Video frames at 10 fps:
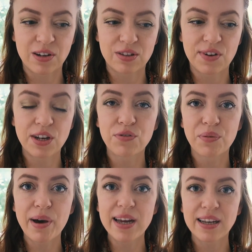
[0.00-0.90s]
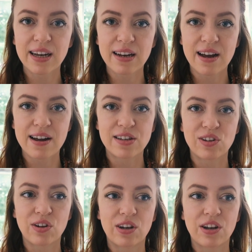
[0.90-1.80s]
Das war nicht für meinen Kanal,
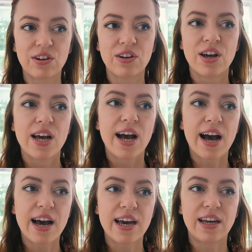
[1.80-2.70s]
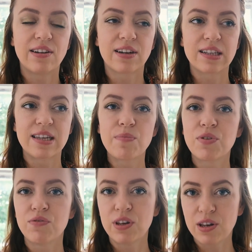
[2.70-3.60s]
sondern ein
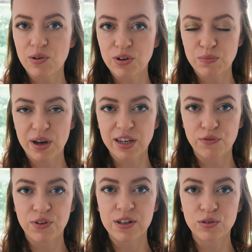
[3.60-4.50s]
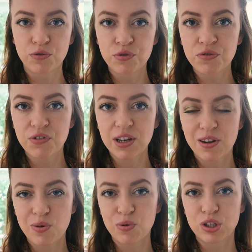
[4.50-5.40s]
Rezeptevideo. Ich mache ja viel so
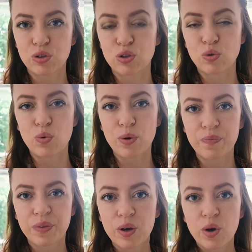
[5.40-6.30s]
Food-Videos und so.